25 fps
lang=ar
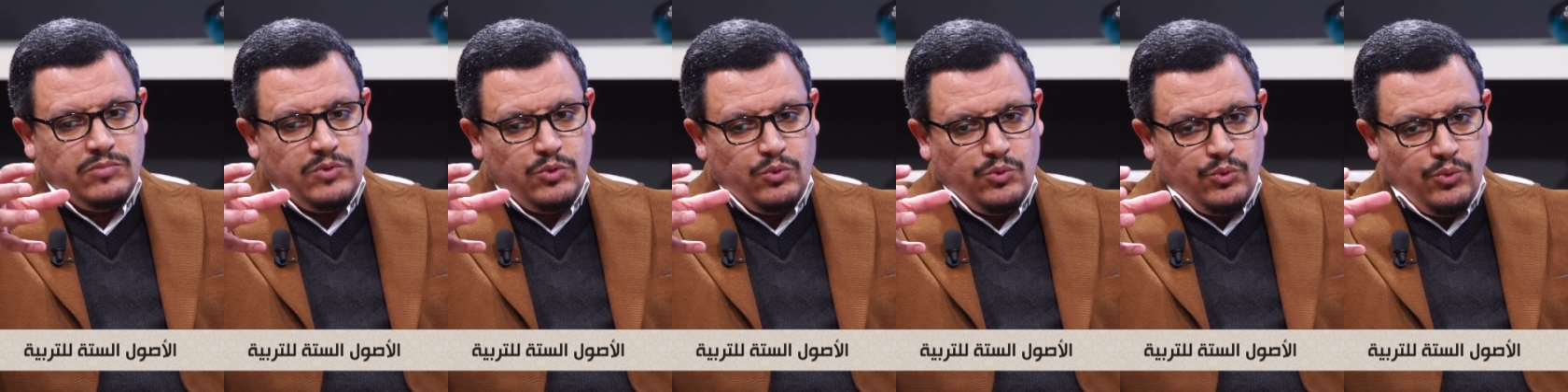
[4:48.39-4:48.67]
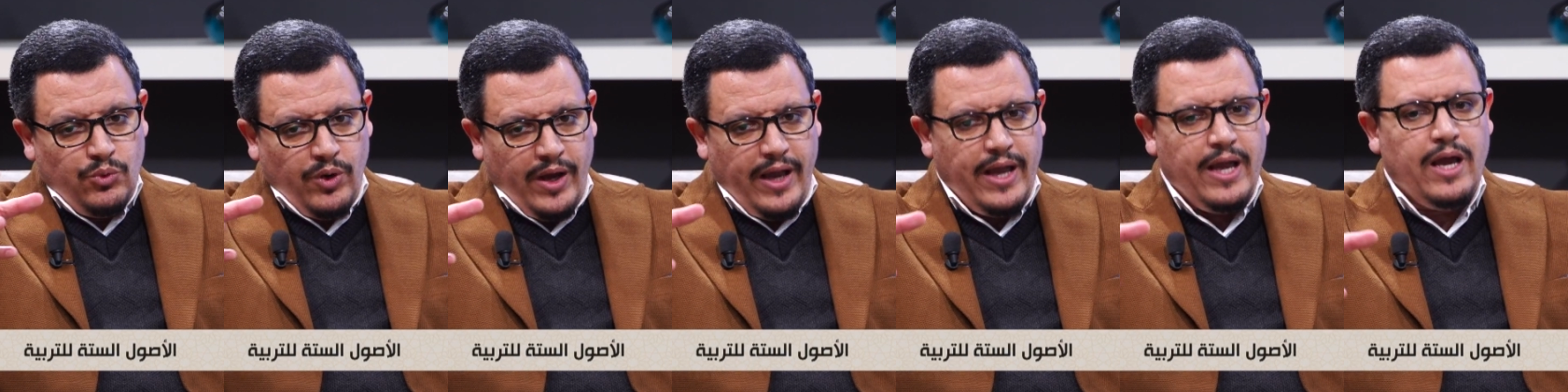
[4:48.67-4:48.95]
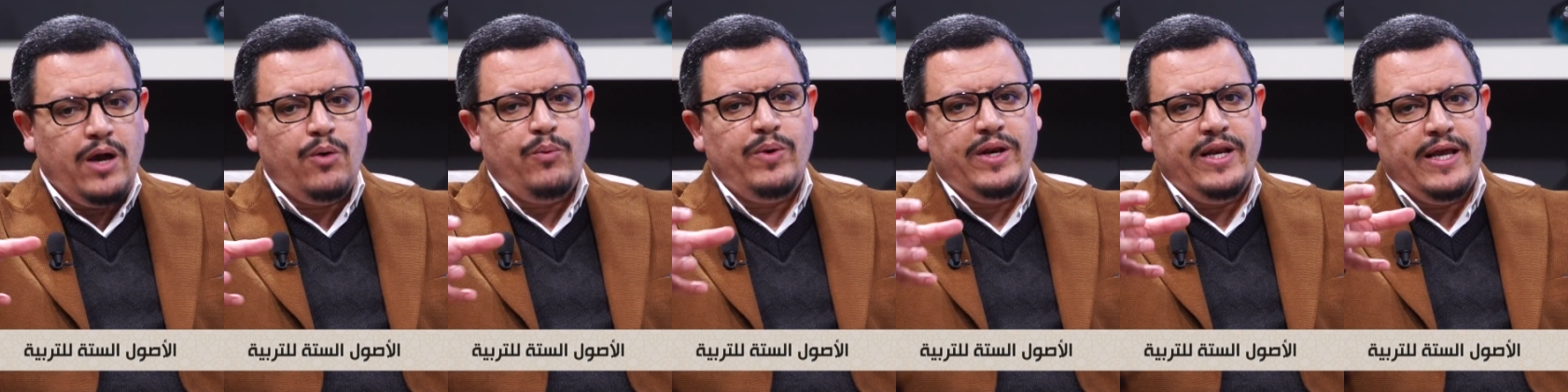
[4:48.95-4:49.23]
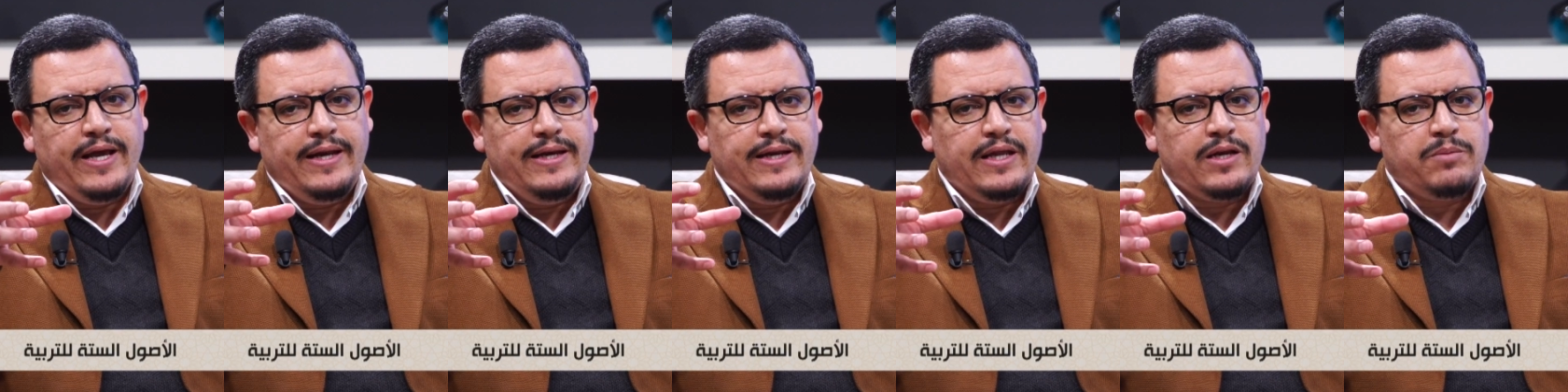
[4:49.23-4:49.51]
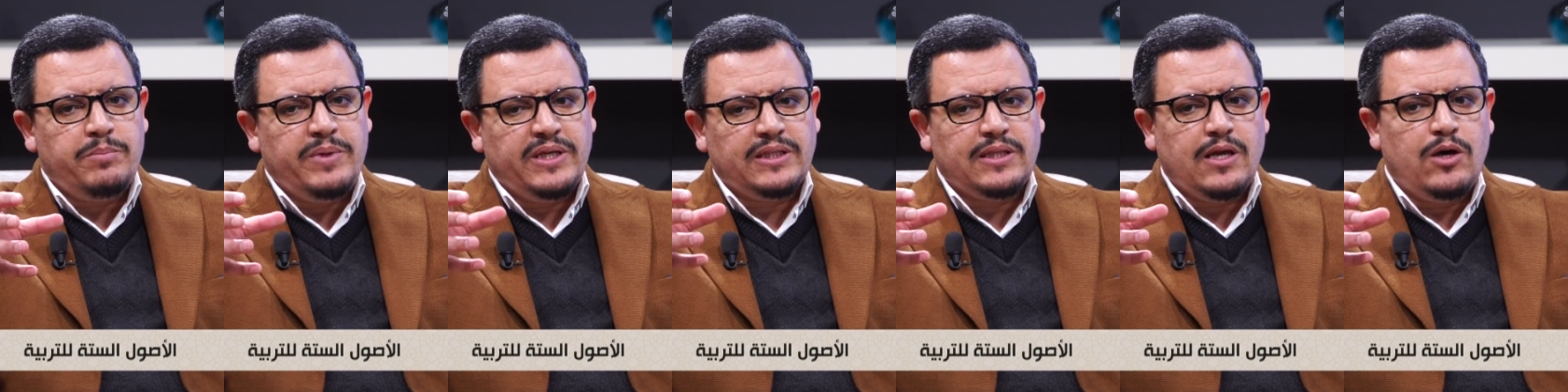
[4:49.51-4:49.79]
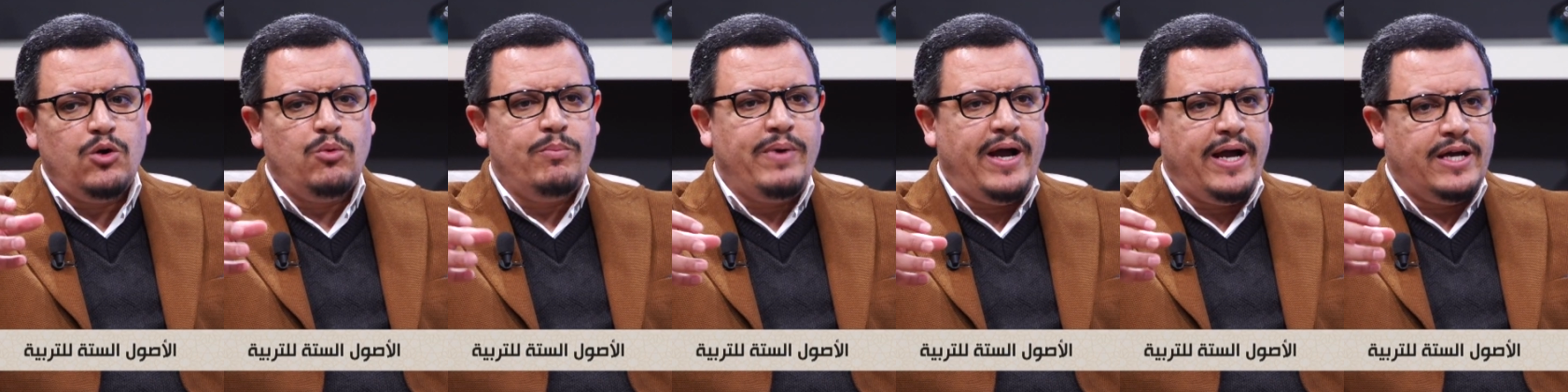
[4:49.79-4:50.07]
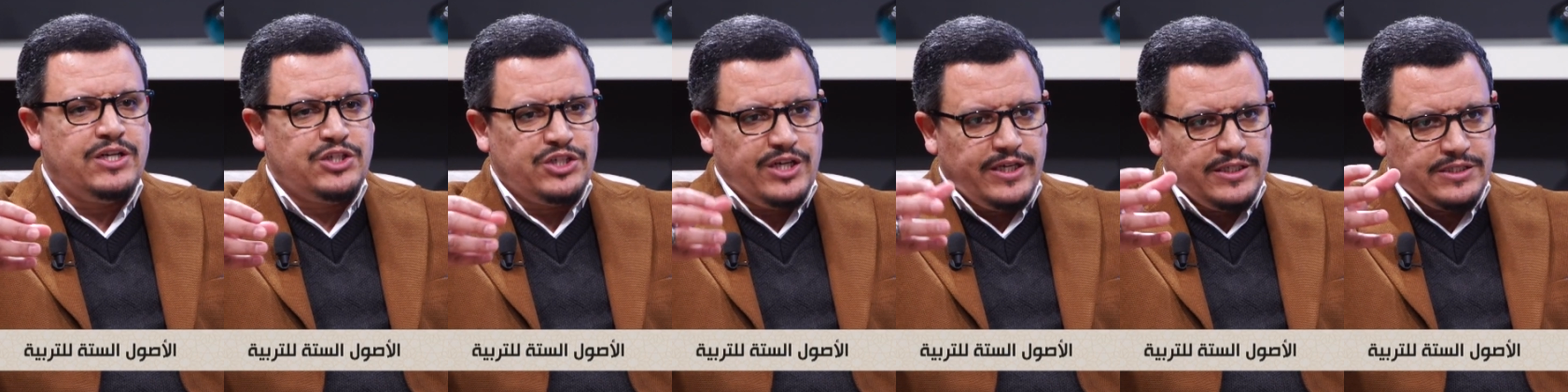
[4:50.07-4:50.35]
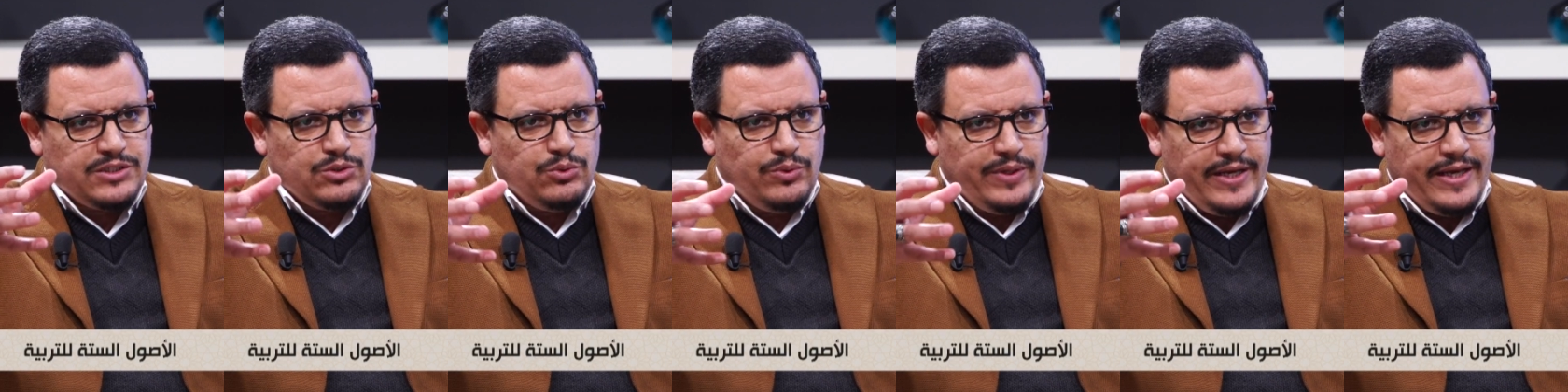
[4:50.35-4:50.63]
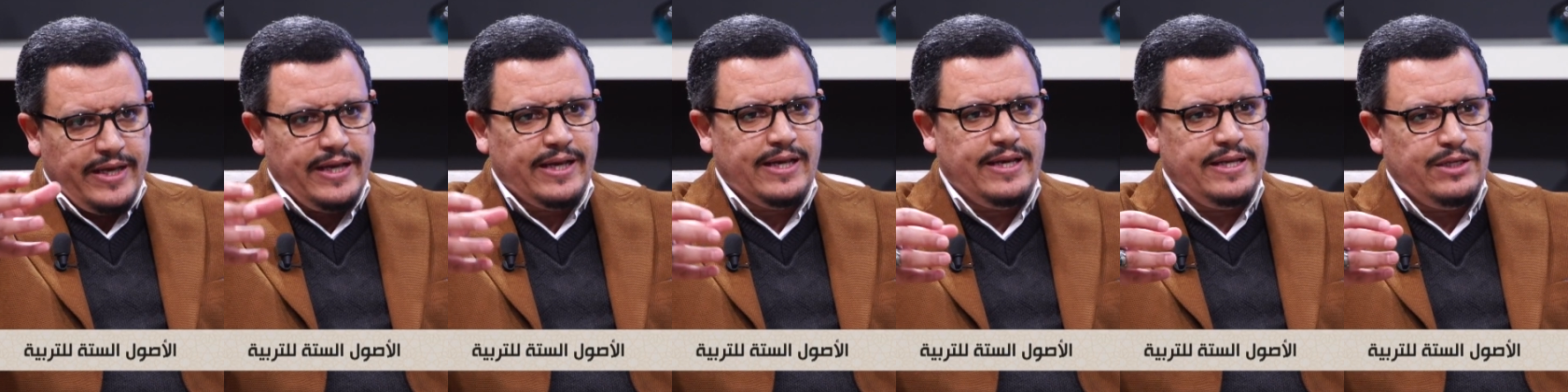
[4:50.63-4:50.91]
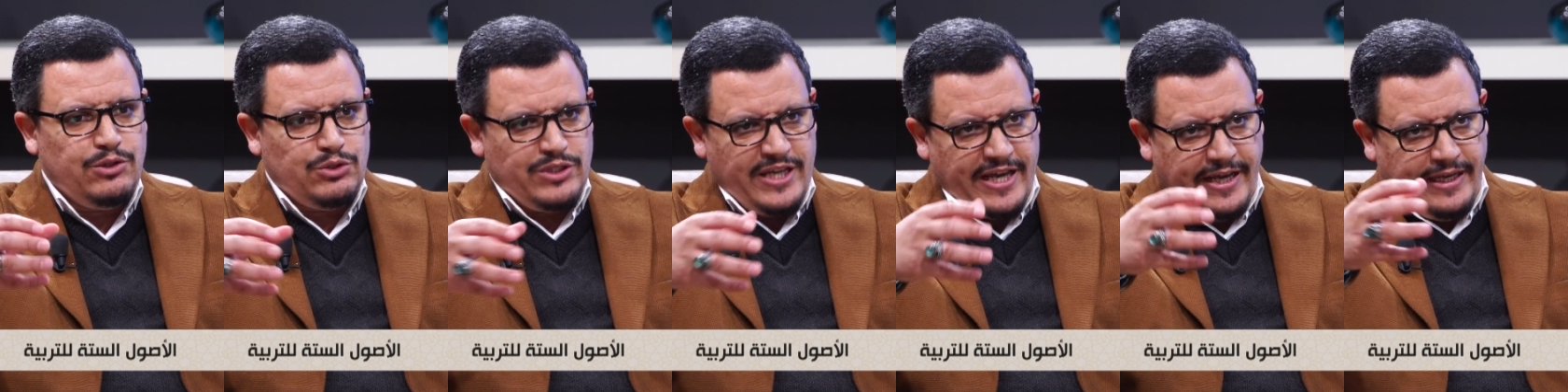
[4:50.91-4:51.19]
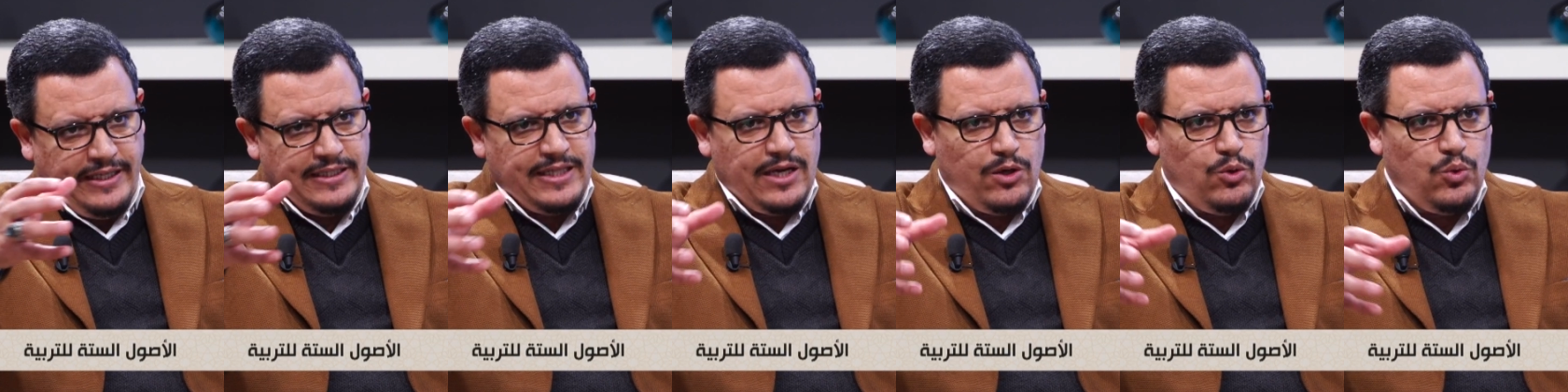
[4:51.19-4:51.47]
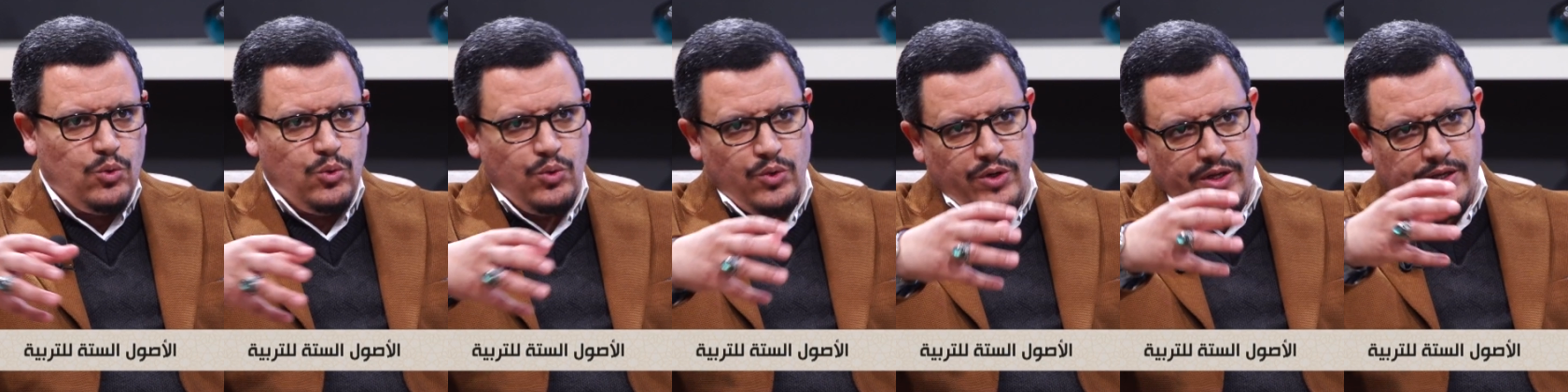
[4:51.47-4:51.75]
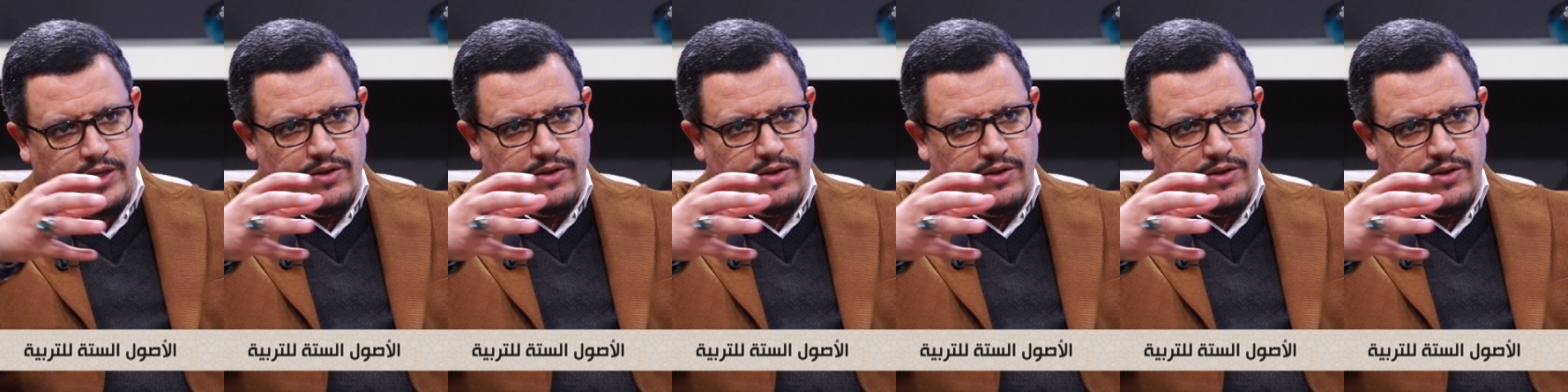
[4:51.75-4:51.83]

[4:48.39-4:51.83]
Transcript: نحاول أن نربطه مع شخص هناك ليساعده